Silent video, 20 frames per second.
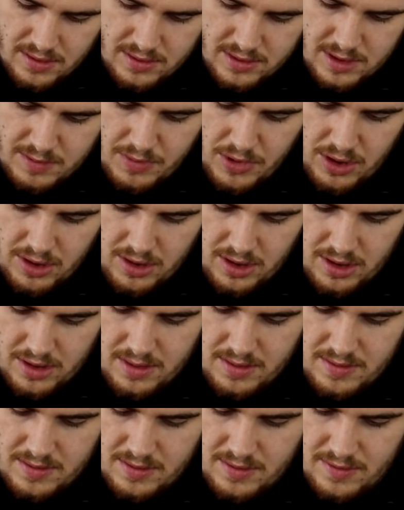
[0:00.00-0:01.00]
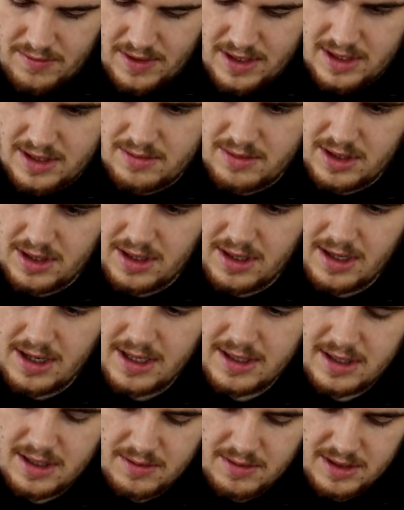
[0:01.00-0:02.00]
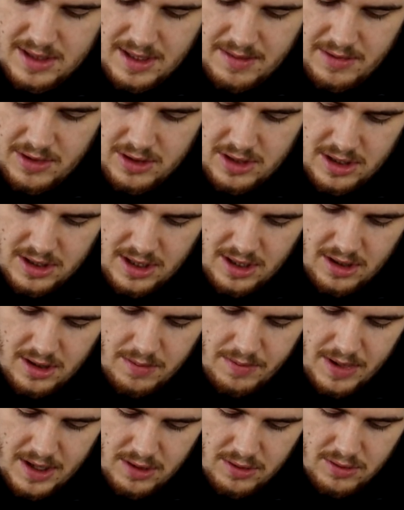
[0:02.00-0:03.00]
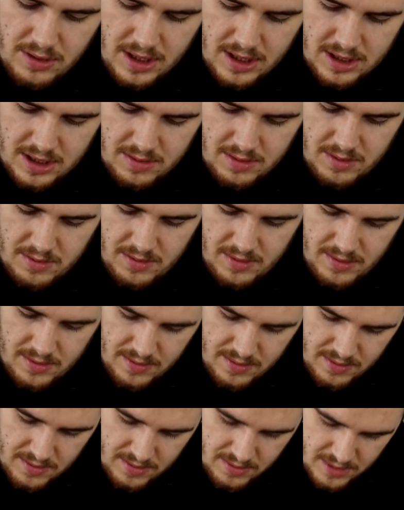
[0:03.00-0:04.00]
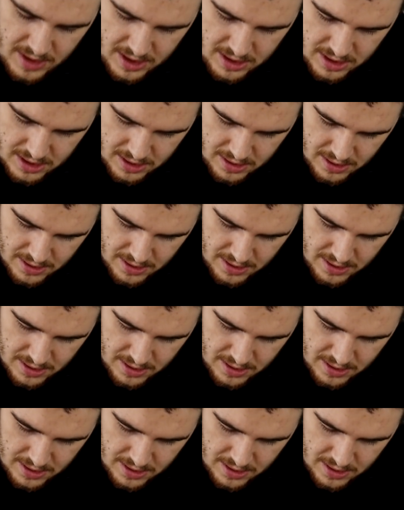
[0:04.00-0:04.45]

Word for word: Spoko. Uważam, że tyle sobie zamoczę tego palucha, żeby mieć